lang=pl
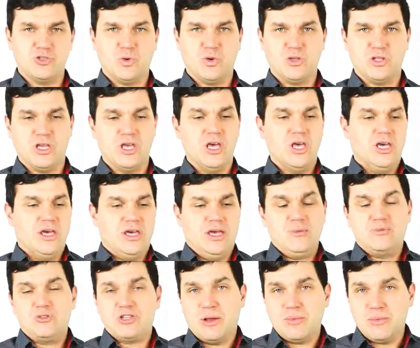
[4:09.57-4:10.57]
zł
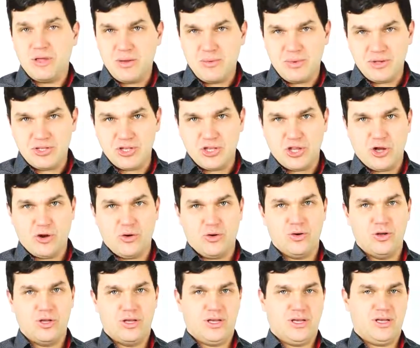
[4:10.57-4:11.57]
i przynajmniej nie będzie tego,